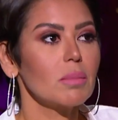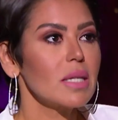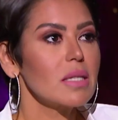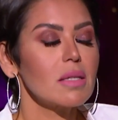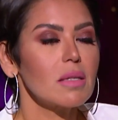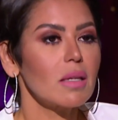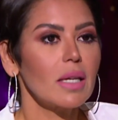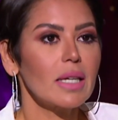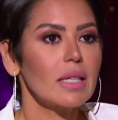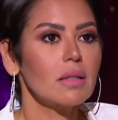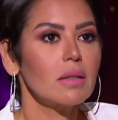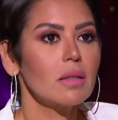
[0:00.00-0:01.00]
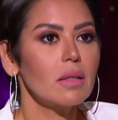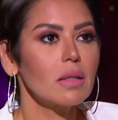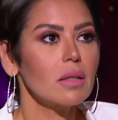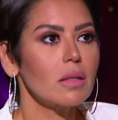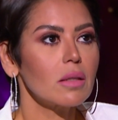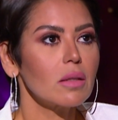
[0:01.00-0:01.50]
بس مم. لكن
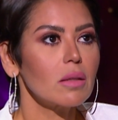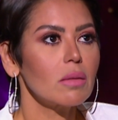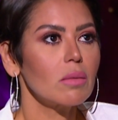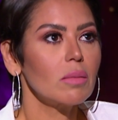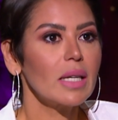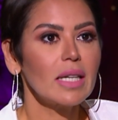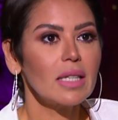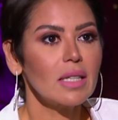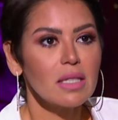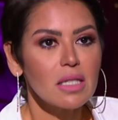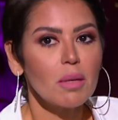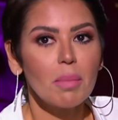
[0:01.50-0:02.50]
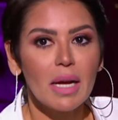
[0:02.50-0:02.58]
آه، لكن الناس لما